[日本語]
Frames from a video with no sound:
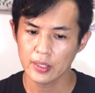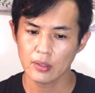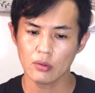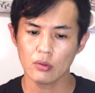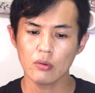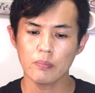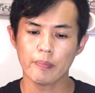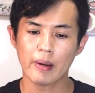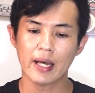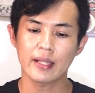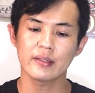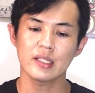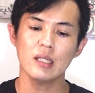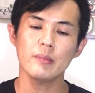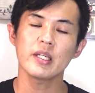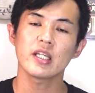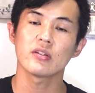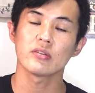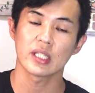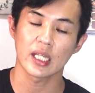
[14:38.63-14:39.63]
この
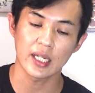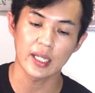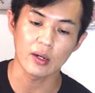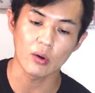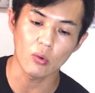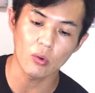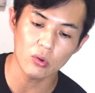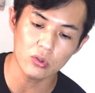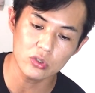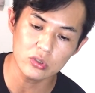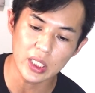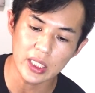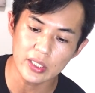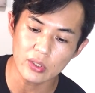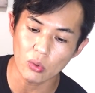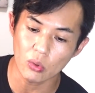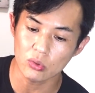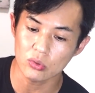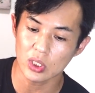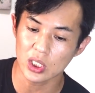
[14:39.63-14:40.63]
パンデミックでね、遅れ
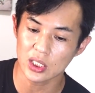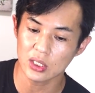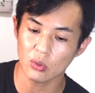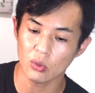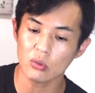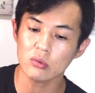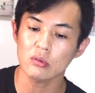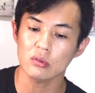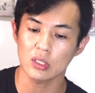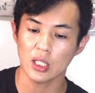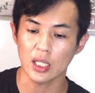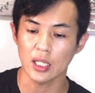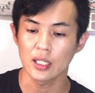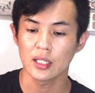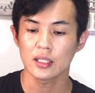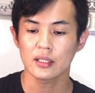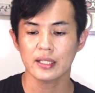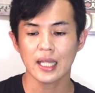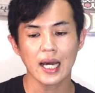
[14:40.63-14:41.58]
に遅れておって、